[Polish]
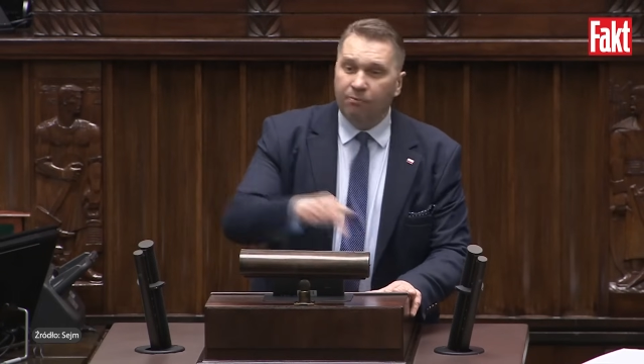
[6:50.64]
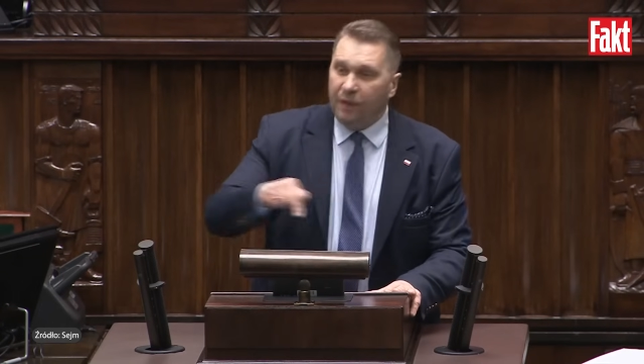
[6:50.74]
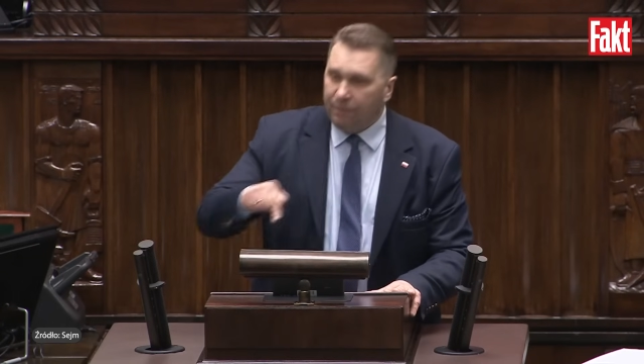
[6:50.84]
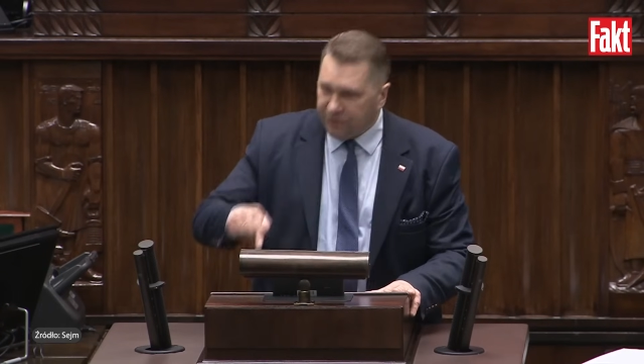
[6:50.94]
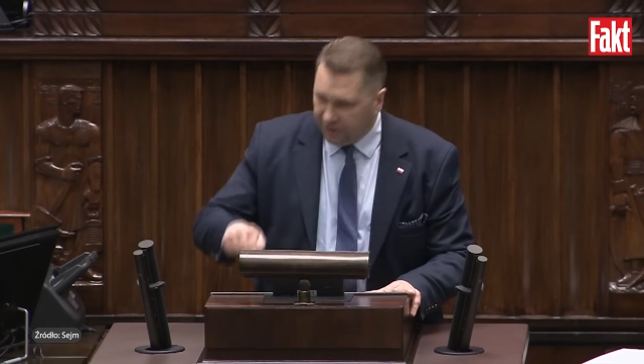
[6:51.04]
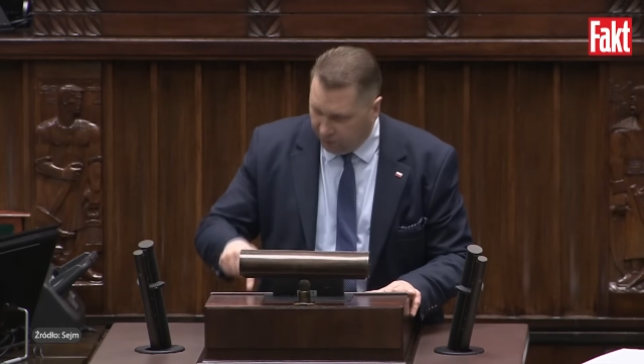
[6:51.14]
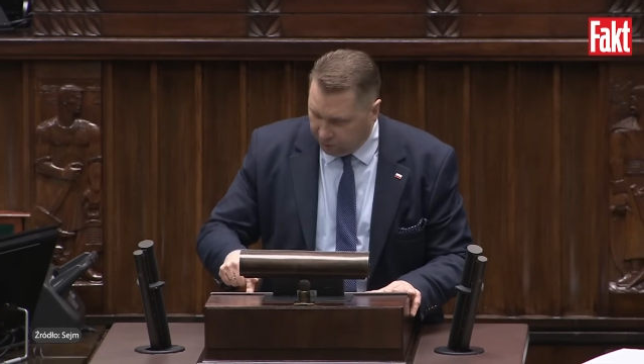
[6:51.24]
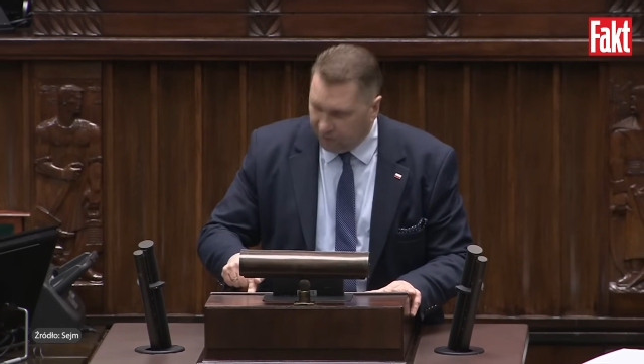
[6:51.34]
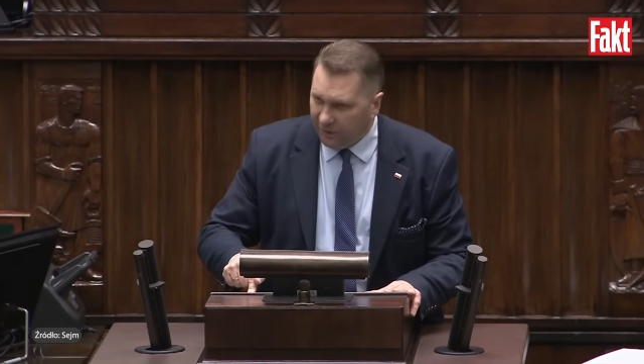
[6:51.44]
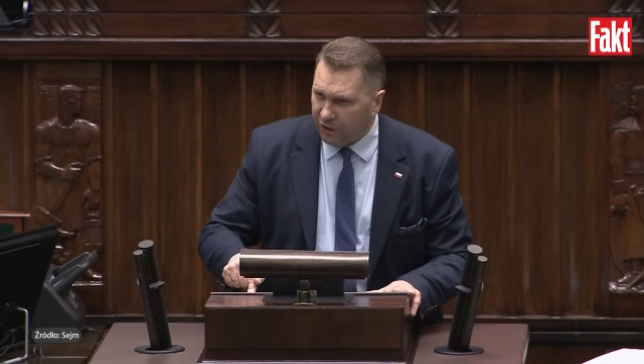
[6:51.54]
my
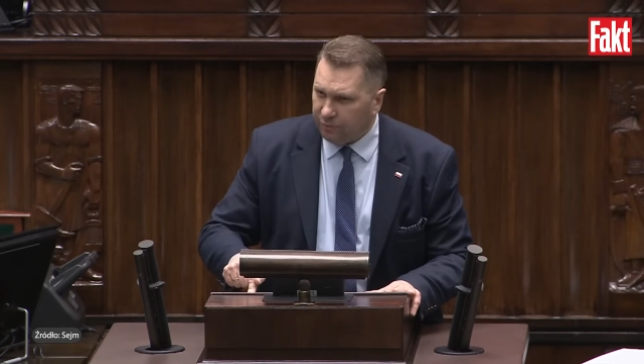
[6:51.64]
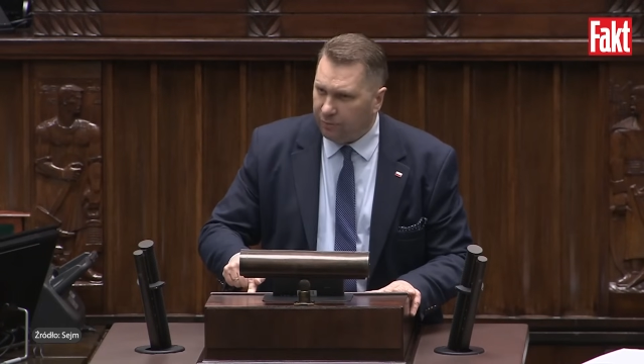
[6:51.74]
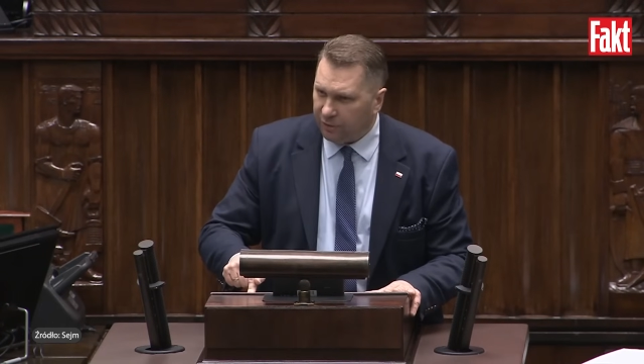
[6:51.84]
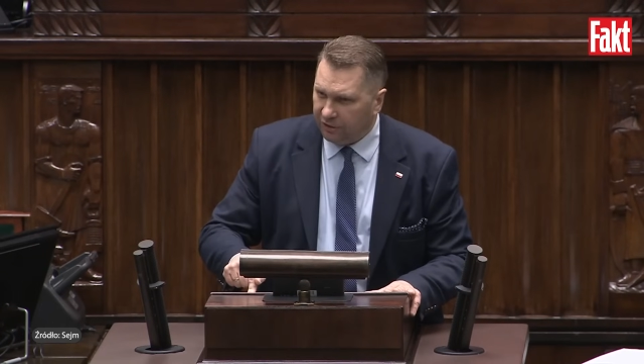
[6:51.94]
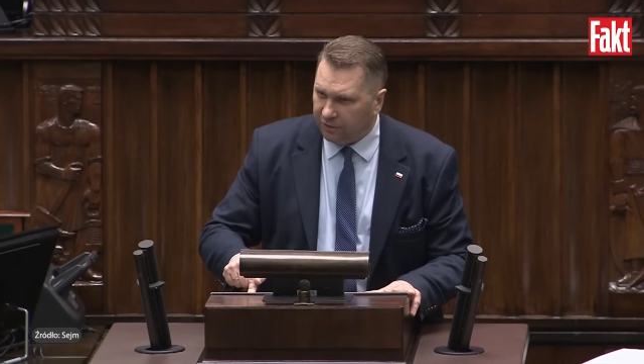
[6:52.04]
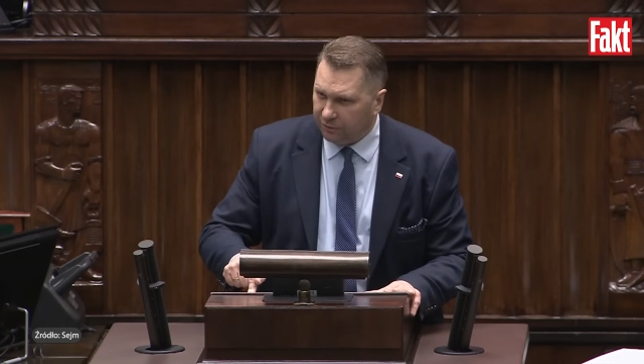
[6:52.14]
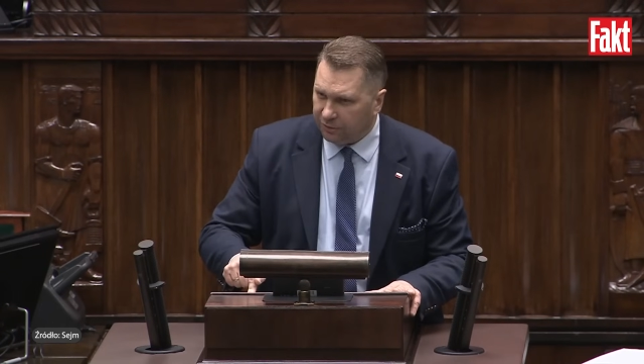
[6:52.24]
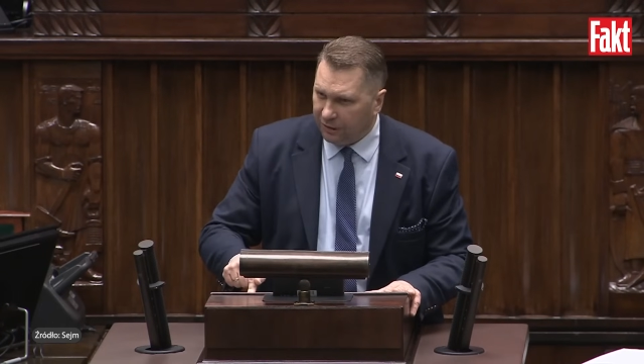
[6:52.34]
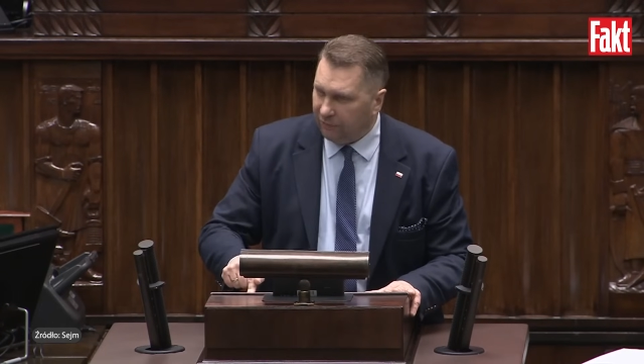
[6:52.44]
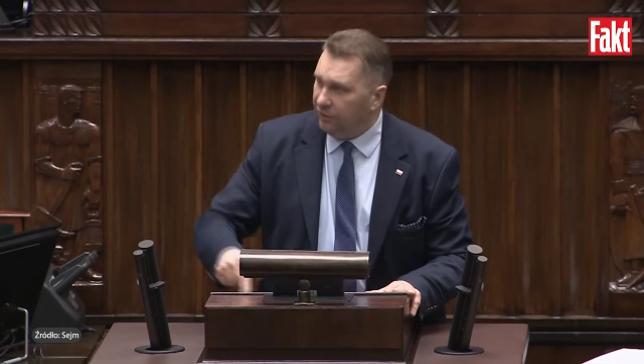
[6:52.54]
przygotowywaliśmy projekty
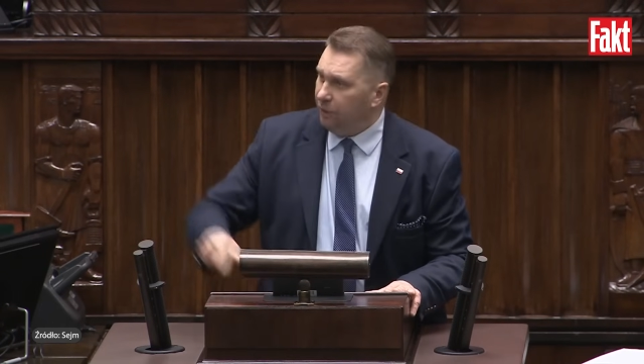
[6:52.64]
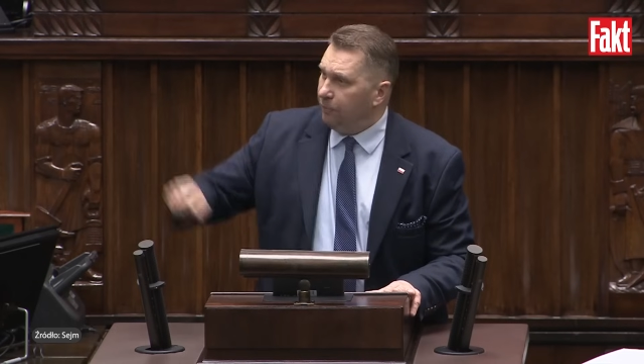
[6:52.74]
ustaw i